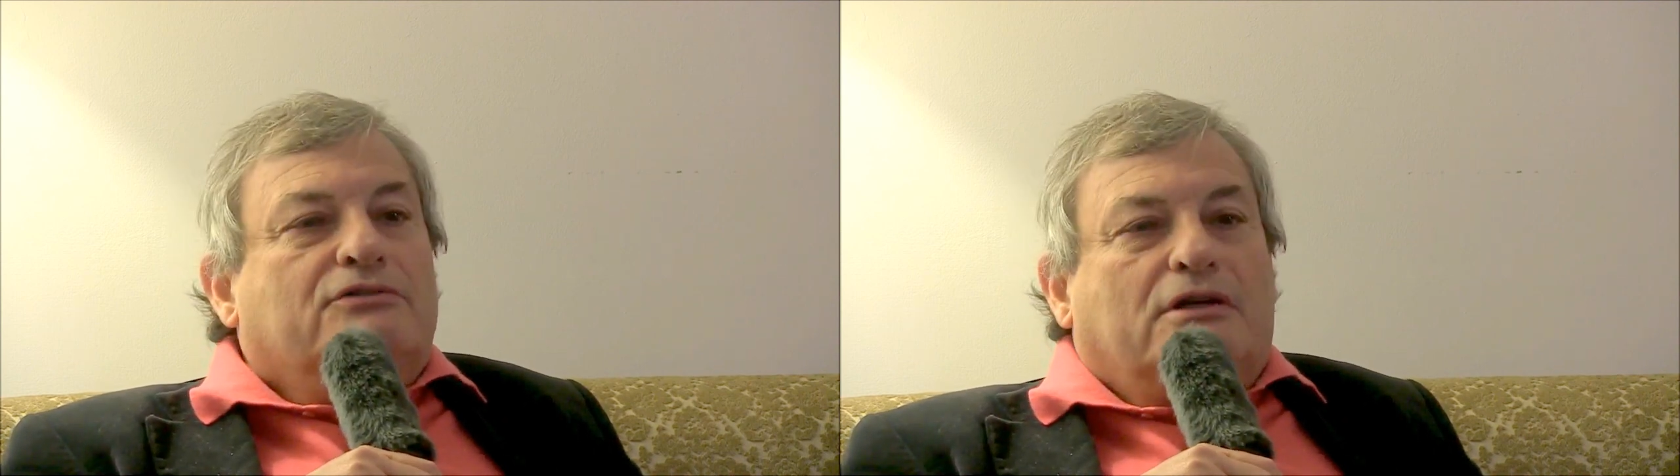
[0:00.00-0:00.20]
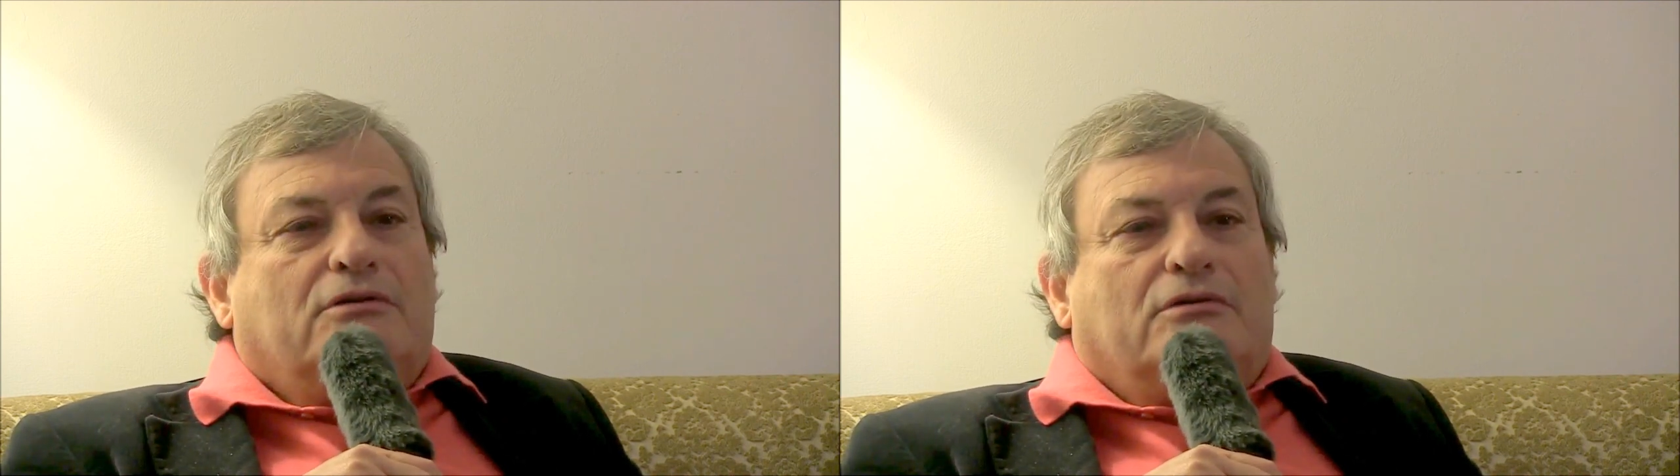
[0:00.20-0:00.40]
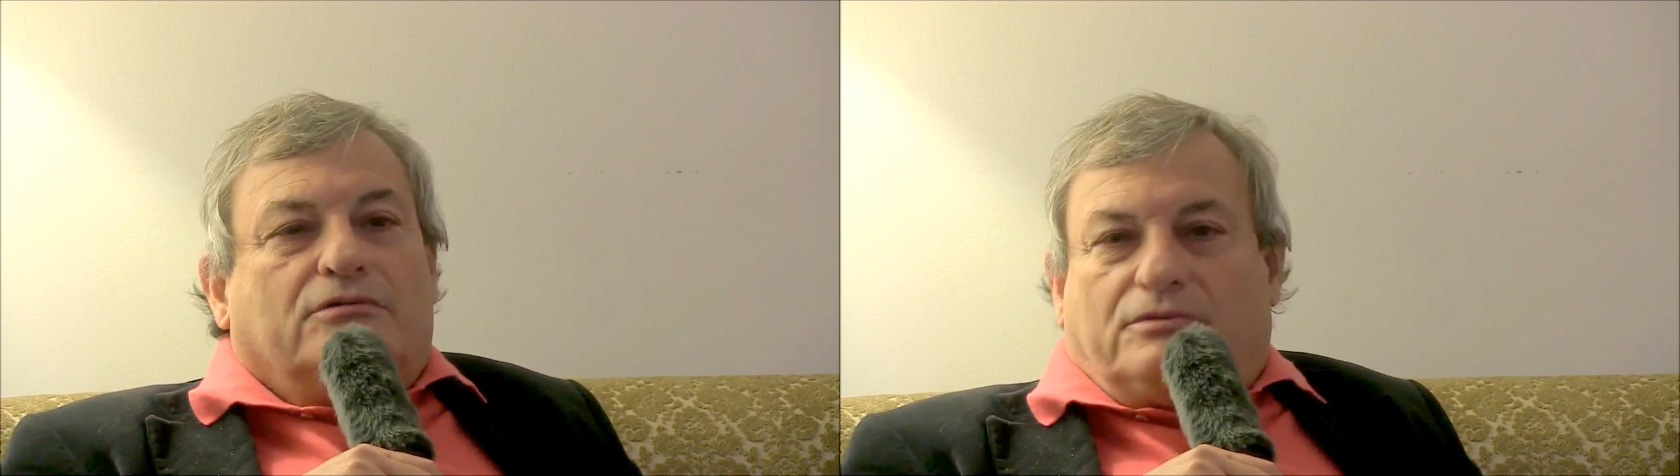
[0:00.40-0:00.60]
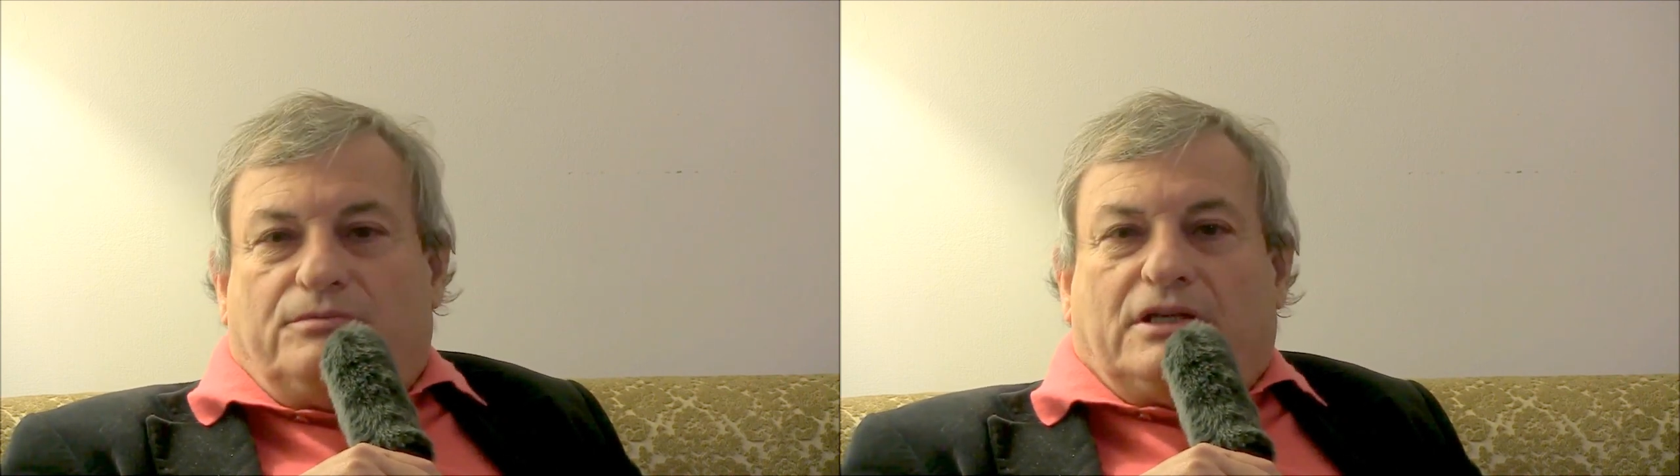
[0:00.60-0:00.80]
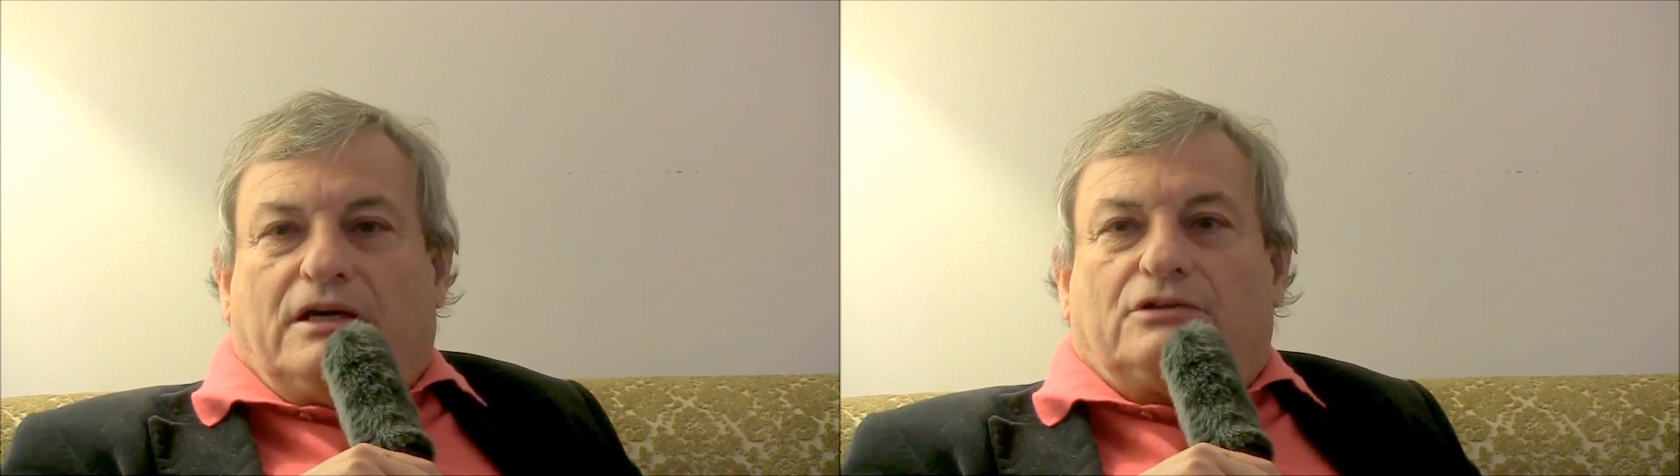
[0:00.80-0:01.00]
certo se
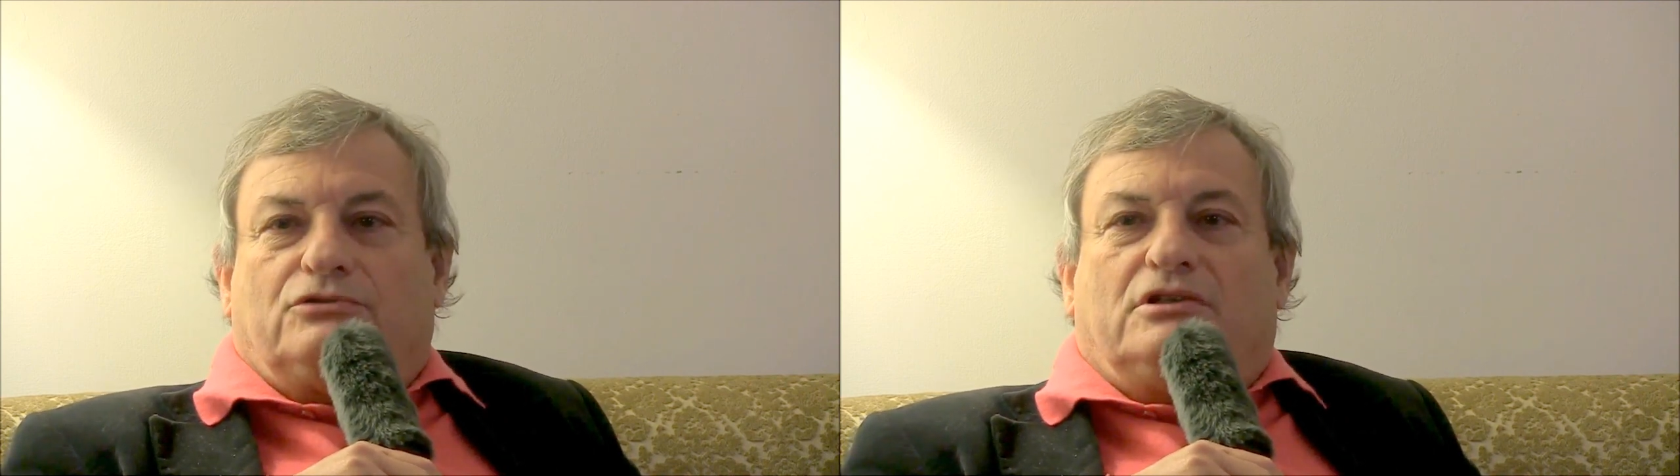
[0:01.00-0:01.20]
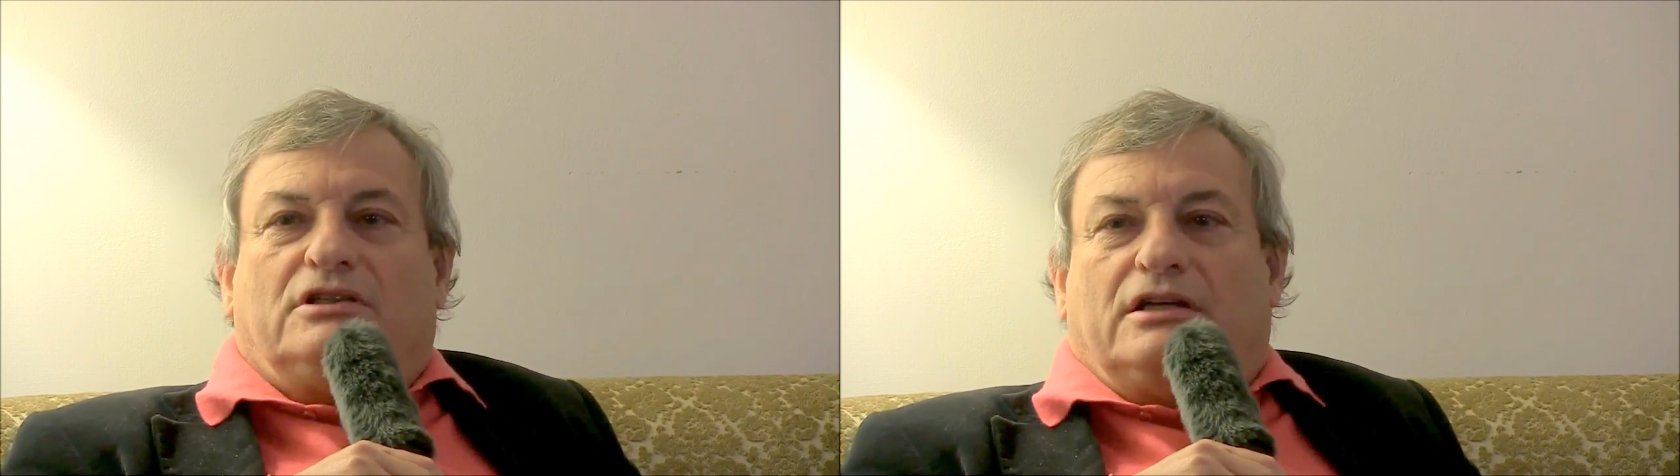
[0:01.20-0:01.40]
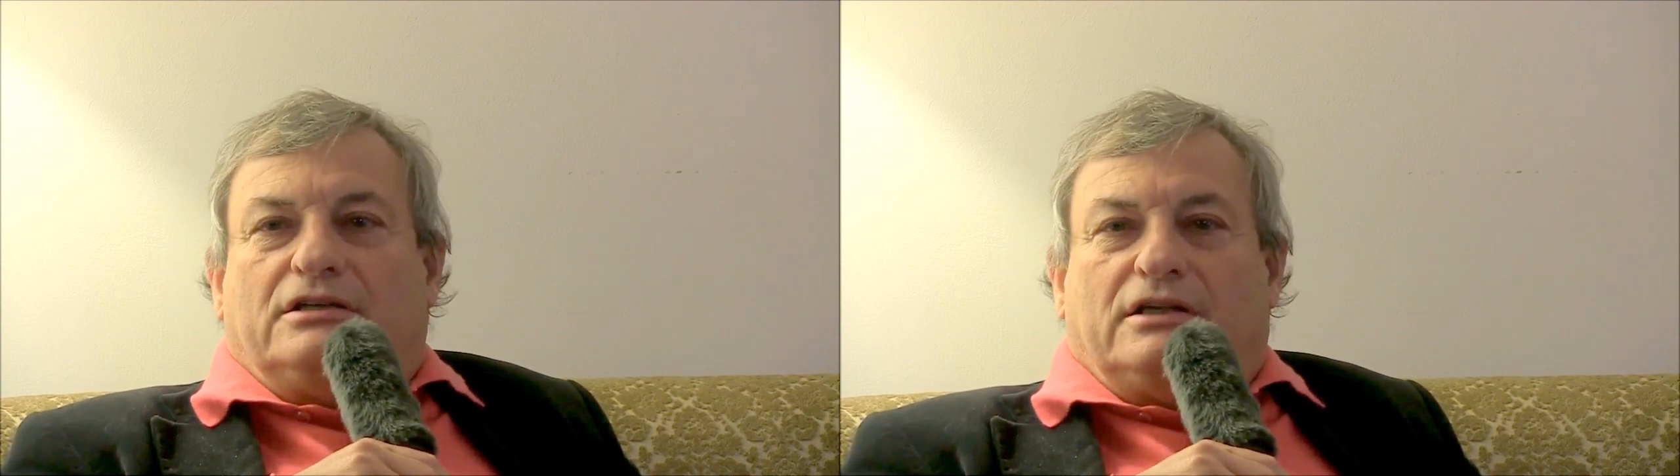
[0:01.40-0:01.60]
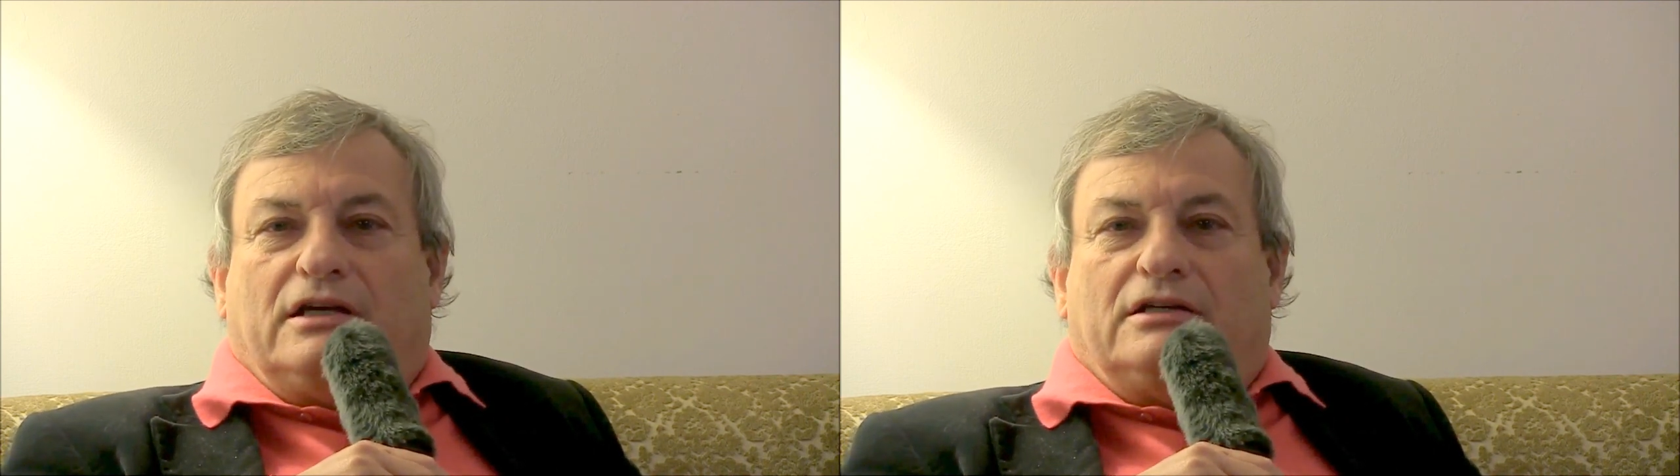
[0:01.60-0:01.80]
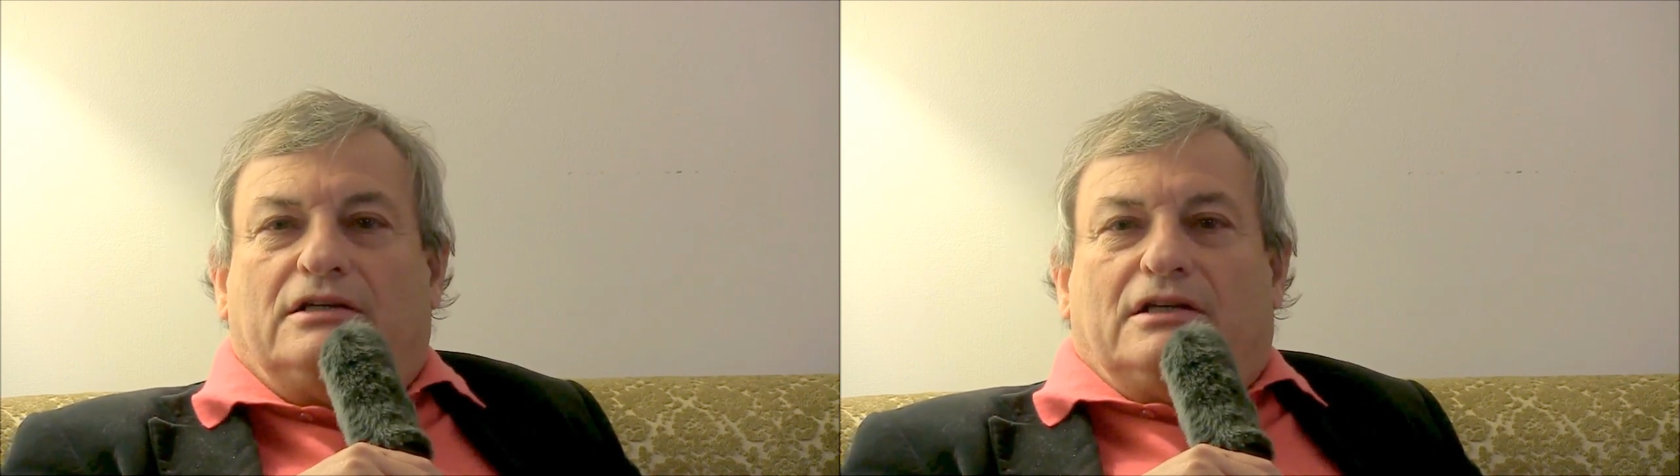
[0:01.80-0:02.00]
mi dava
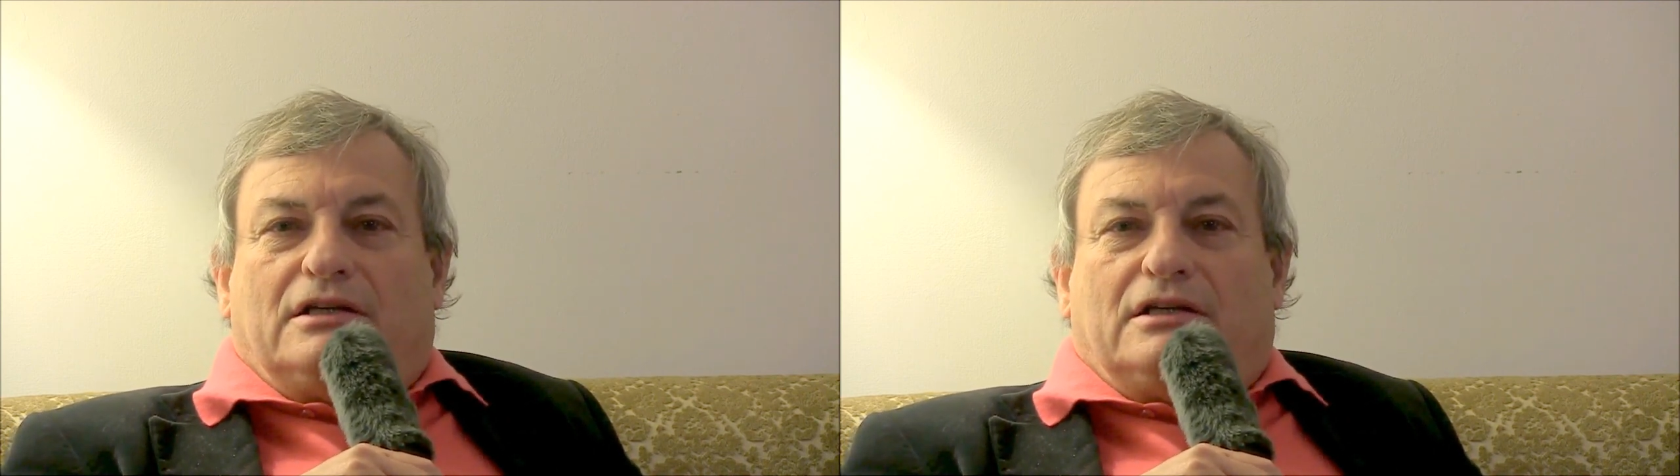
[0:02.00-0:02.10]
solidarietà,